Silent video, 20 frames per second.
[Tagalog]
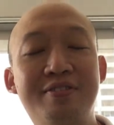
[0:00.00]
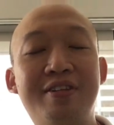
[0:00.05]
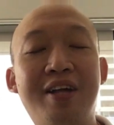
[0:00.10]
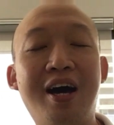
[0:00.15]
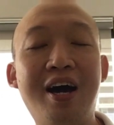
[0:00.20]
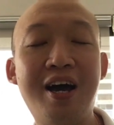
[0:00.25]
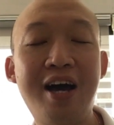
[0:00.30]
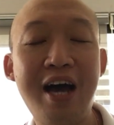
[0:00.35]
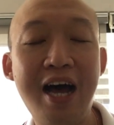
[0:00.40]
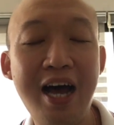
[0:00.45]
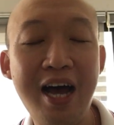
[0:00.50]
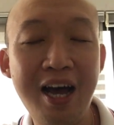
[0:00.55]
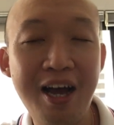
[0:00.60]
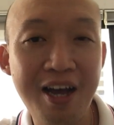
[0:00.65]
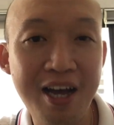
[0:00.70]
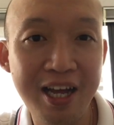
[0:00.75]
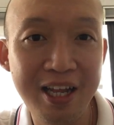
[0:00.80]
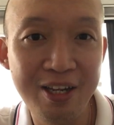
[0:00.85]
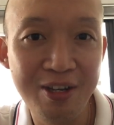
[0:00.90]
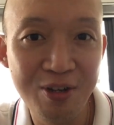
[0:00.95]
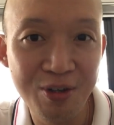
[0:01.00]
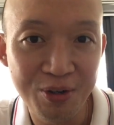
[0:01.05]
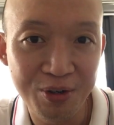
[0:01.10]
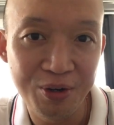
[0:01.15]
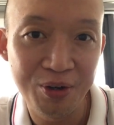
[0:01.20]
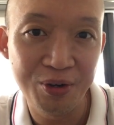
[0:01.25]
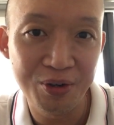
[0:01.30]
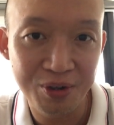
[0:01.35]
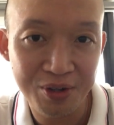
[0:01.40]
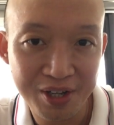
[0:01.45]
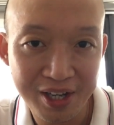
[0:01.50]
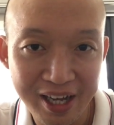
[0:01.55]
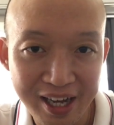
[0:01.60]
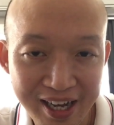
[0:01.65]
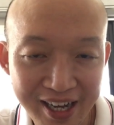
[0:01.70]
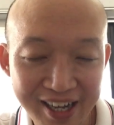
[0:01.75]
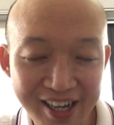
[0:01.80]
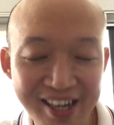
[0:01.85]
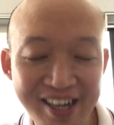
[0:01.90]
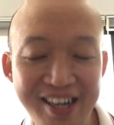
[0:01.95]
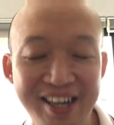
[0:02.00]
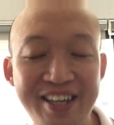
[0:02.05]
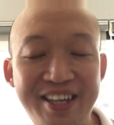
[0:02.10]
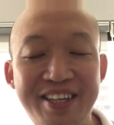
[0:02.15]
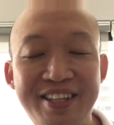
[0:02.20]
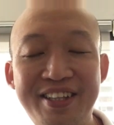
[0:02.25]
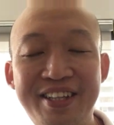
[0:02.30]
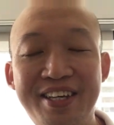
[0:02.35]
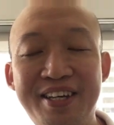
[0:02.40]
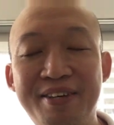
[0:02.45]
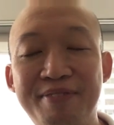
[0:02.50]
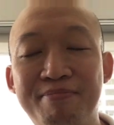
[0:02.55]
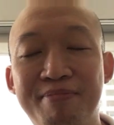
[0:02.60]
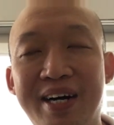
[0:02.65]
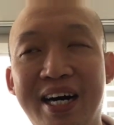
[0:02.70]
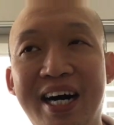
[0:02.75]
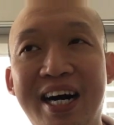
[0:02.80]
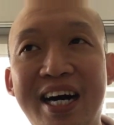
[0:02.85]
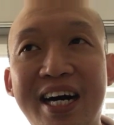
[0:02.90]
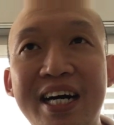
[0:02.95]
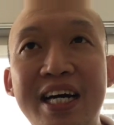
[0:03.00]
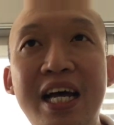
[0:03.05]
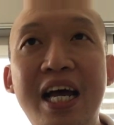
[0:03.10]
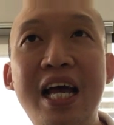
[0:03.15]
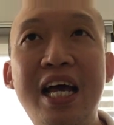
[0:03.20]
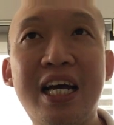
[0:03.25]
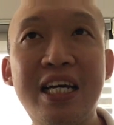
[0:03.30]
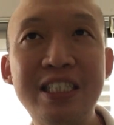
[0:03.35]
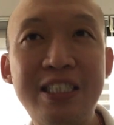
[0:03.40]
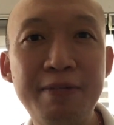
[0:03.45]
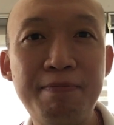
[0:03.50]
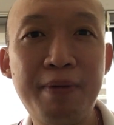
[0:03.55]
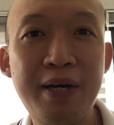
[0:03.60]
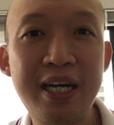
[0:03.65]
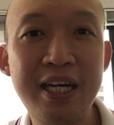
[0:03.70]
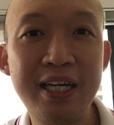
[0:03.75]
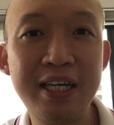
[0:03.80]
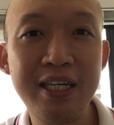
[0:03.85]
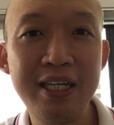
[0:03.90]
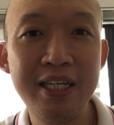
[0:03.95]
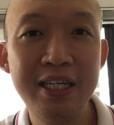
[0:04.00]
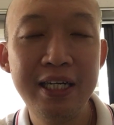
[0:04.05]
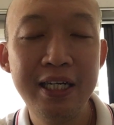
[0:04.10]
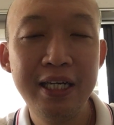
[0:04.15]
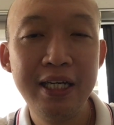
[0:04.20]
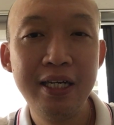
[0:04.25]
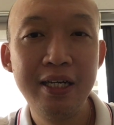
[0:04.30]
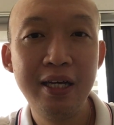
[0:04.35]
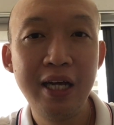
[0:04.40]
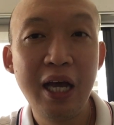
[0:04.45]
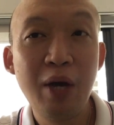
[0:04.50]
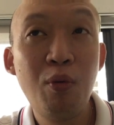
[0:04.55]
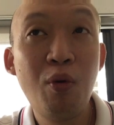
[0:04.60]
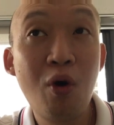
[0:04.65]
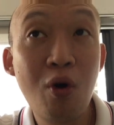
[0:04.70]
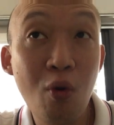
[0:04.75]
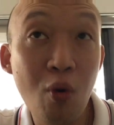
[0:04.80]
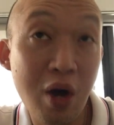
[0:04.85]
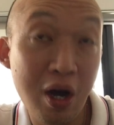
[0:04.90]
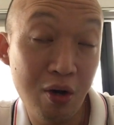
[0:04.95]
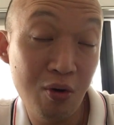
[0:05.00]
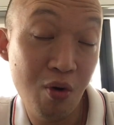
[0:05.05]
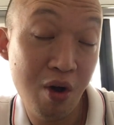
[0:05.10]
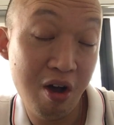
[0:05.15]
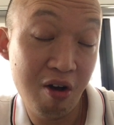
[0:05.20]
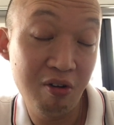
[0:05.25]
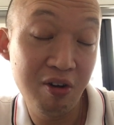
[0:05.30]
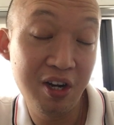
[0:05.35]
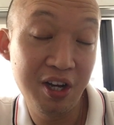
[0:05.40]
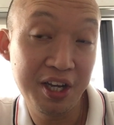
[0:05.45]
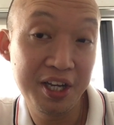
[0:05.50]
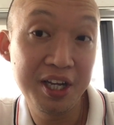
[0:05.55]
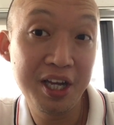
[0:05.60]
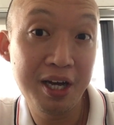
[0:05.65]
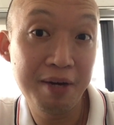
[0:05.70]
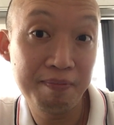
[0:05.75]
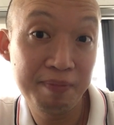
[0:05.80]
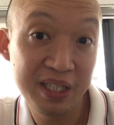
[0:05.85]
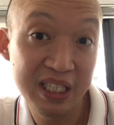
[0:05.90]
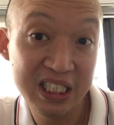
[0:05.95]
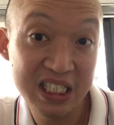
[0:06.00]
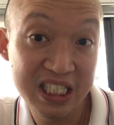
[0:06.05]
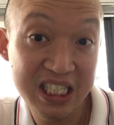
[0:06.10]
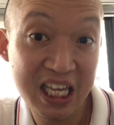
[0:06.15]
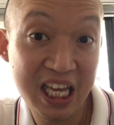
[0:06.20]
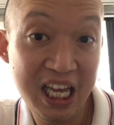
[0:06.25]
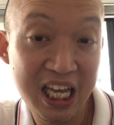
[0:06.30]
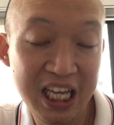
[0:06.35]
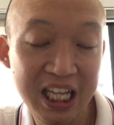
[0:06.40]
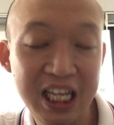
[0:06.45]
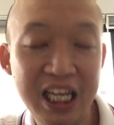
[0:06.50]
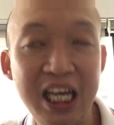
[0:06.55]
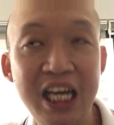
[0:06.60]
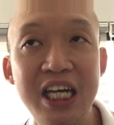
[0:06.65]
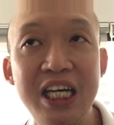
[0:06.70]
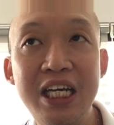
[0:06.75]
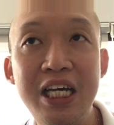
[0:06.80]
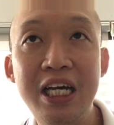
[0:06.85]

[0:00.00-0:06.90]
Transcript: nakakaloka, hindi ba? Kasi parang, ewan ko kung ako lang yung nakapansin.